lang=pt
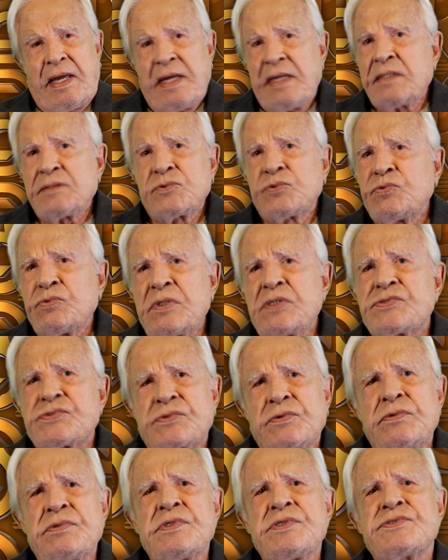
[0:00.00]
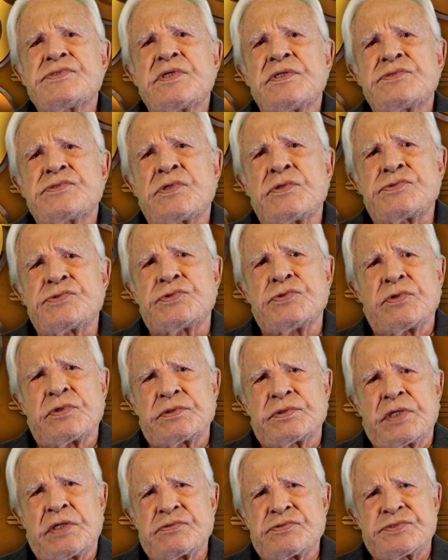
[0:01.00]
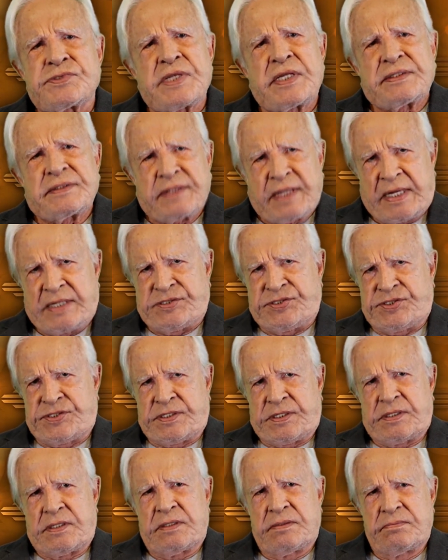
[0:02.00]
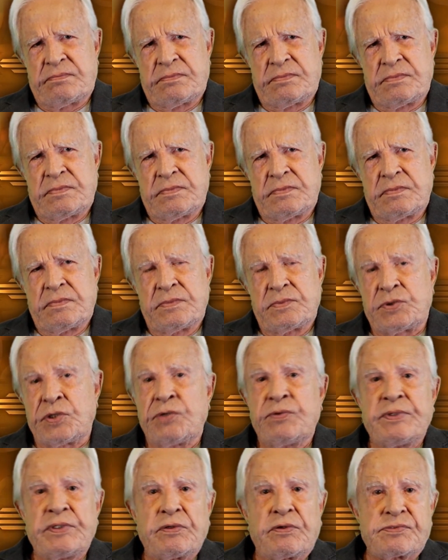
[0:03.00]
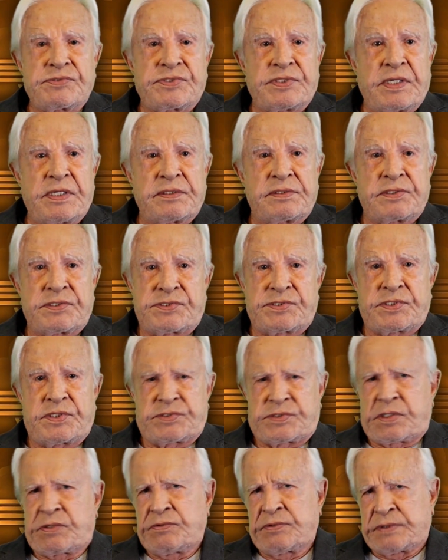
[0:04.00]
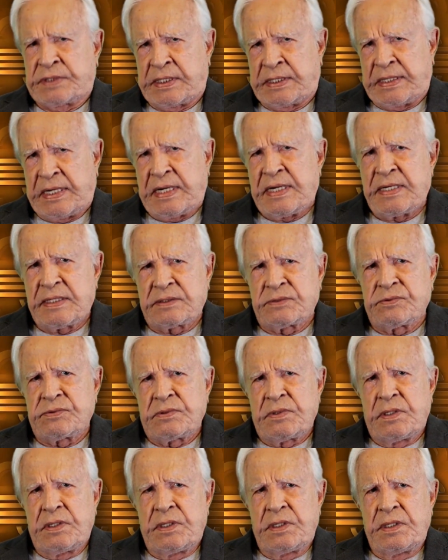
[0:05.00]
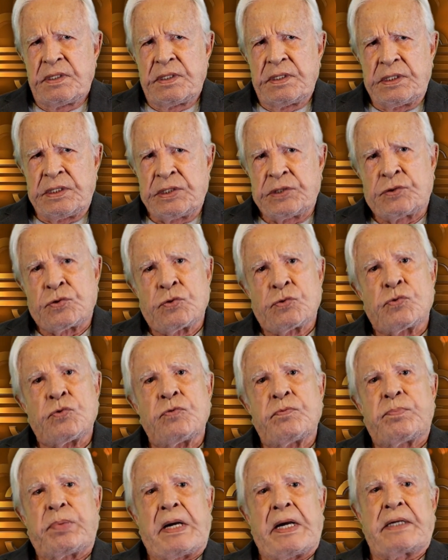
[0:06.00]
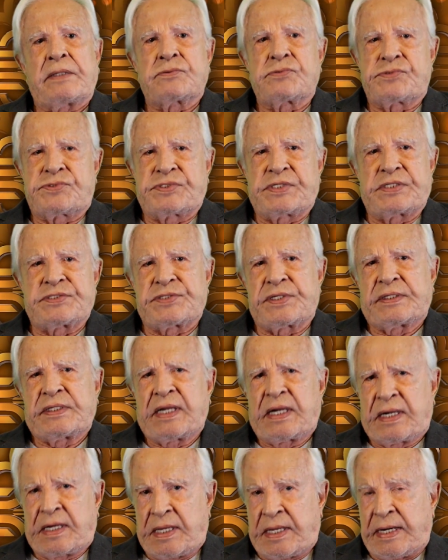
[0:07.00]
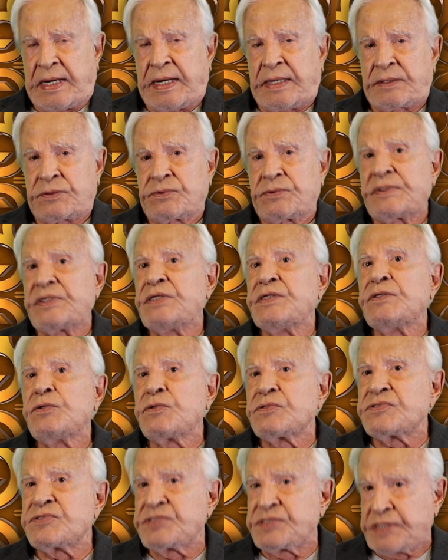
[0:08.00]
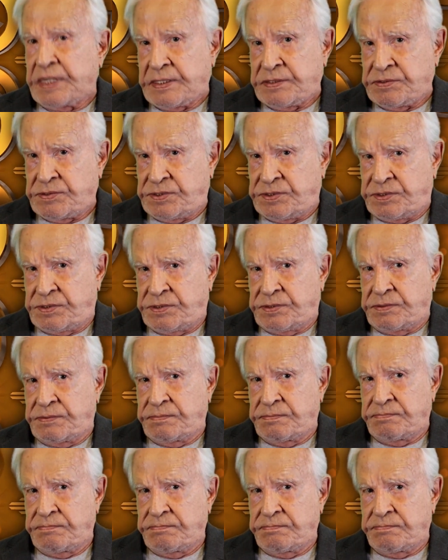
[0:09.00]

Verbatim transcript: Há duas coisas que o Senhor Deus detesta: que o inocente seja condenado e que o culpado seja declarado inocente.